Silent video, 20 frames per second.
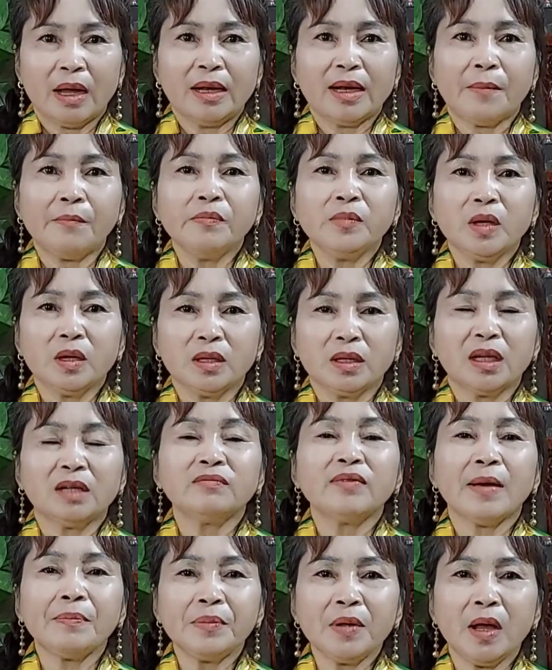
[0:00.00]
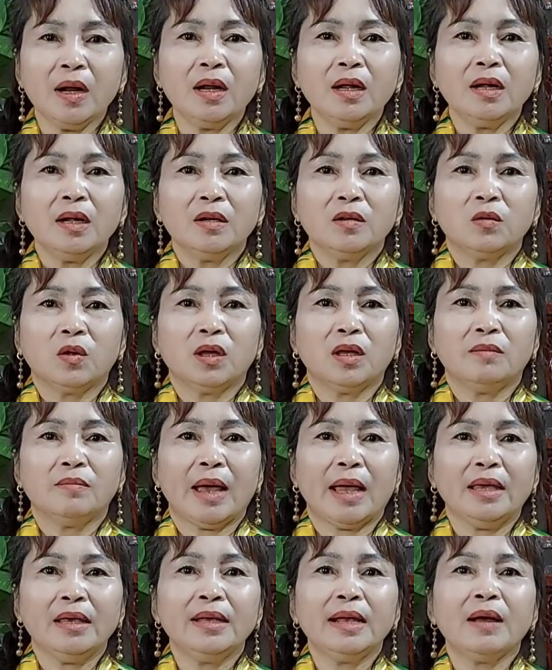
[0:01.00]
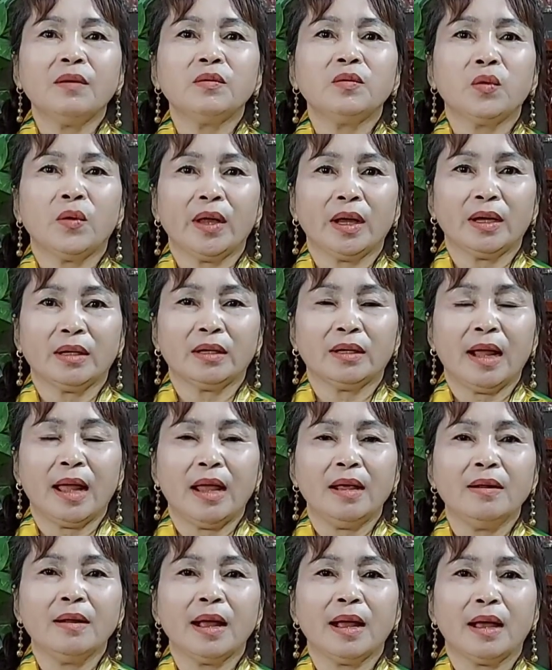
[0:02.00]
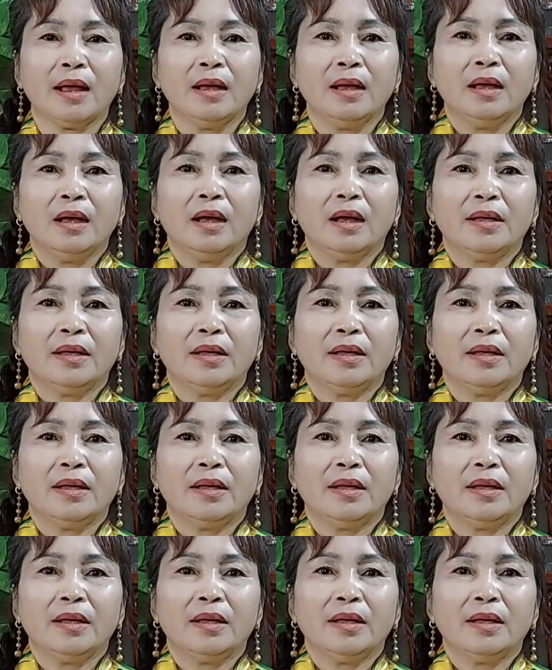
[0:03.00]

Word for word: Bảy nắm được chánh pháp đó, rồi Bảy giao truyền để là